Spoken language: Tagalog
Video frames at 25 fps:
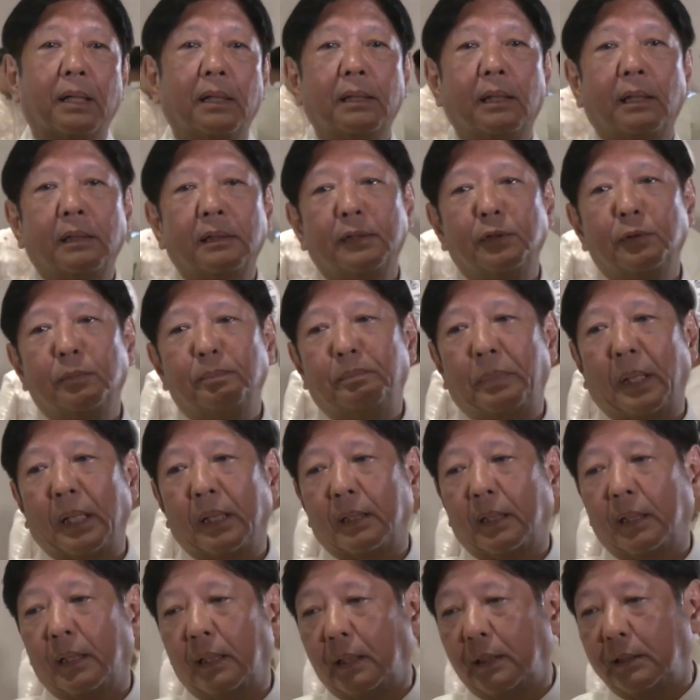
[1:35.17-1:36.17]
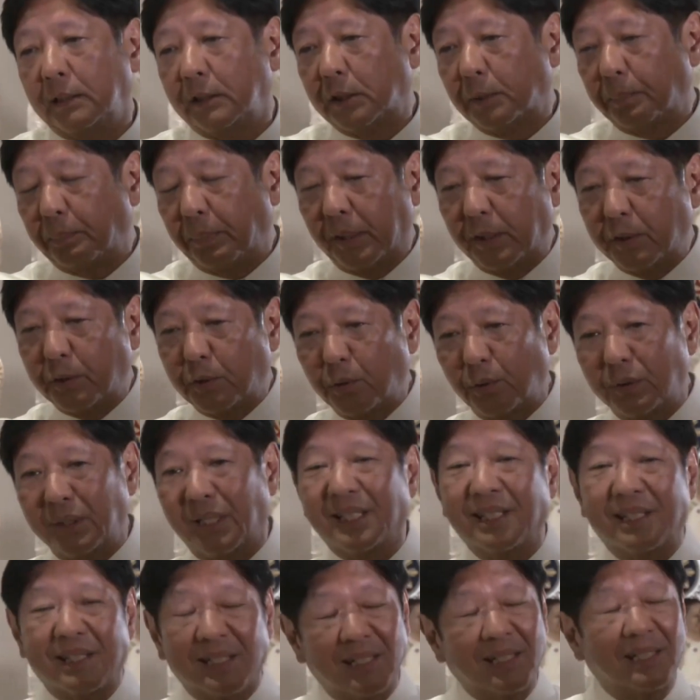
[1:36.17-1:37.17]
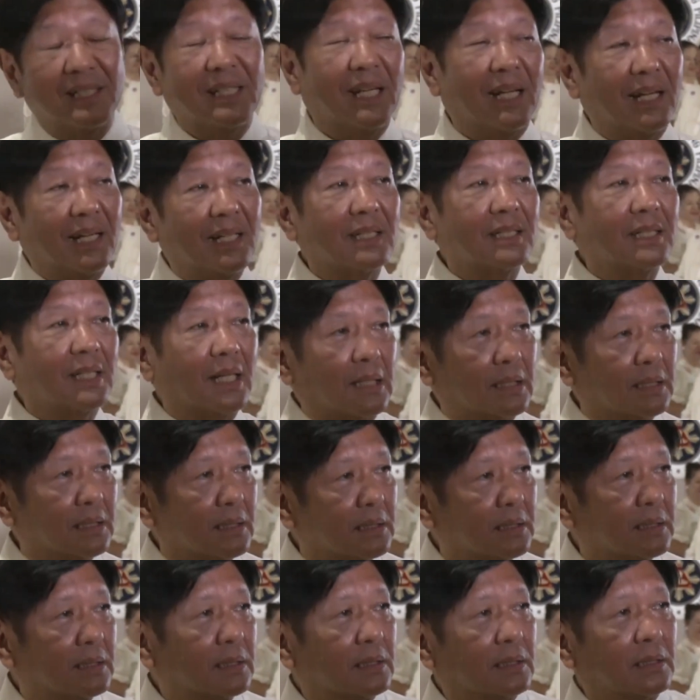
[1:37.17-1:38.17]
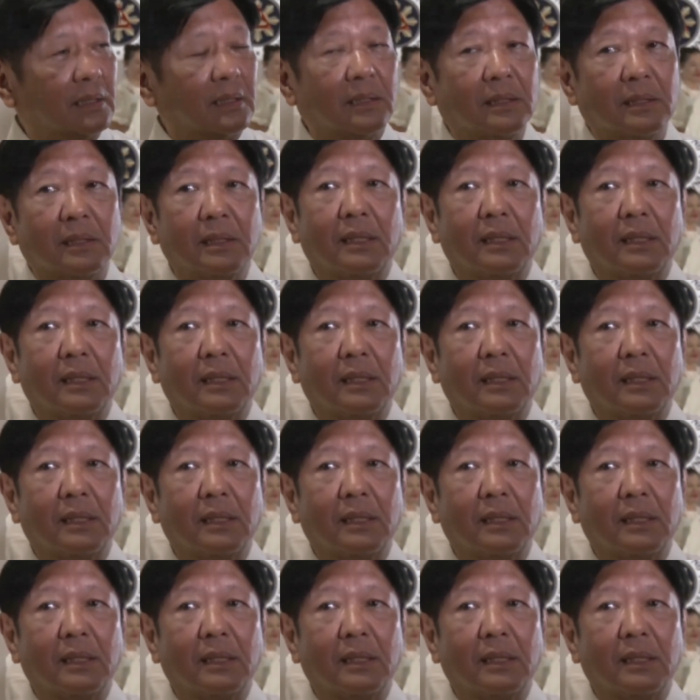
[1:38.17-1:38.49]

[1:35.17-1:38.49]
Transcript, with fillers: Ayon sa Pangulo, maaaring malaking salik sa resulta ng